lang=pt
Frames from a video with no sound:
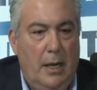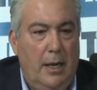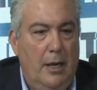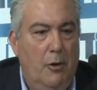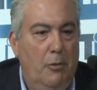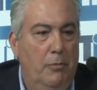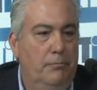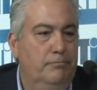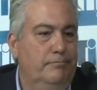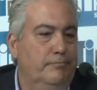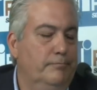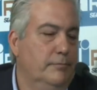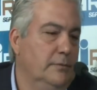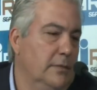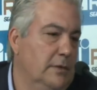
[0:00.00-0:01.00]
Eu,
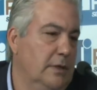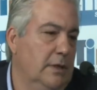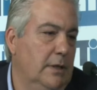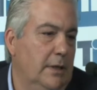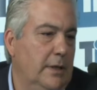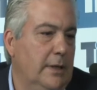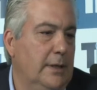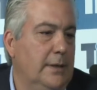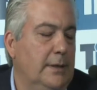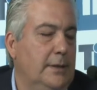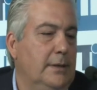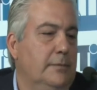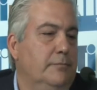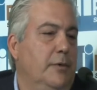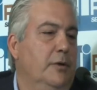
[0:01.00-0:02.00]

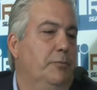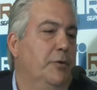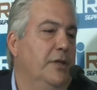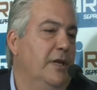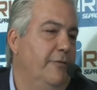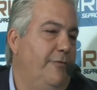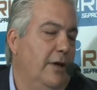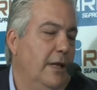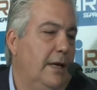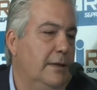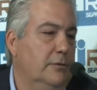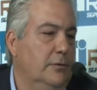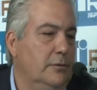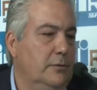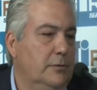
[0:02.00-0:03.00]
é, eu poderia falar
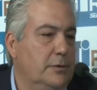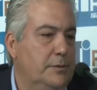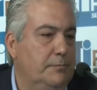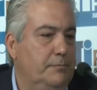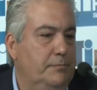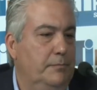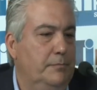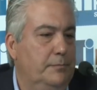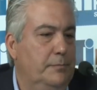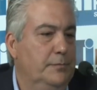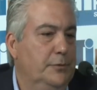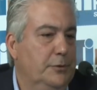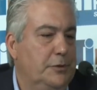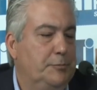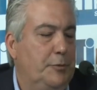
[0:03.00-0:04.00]
do, dos,
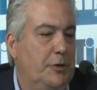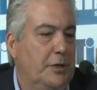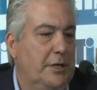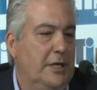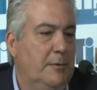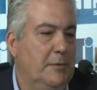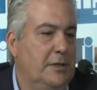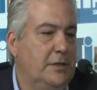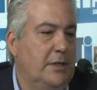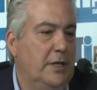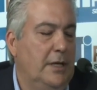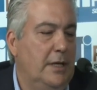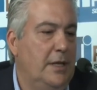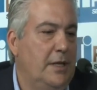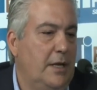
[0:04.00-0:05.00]
dos programas
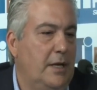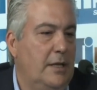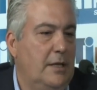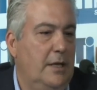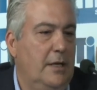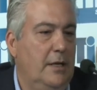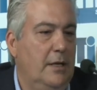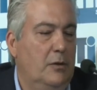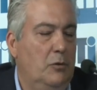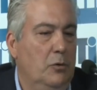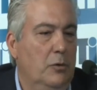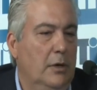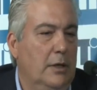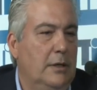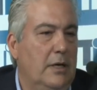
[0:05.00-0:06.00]
que a Secretaria
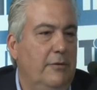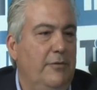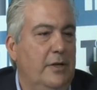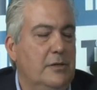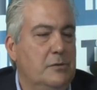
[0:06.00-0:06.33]
atua através de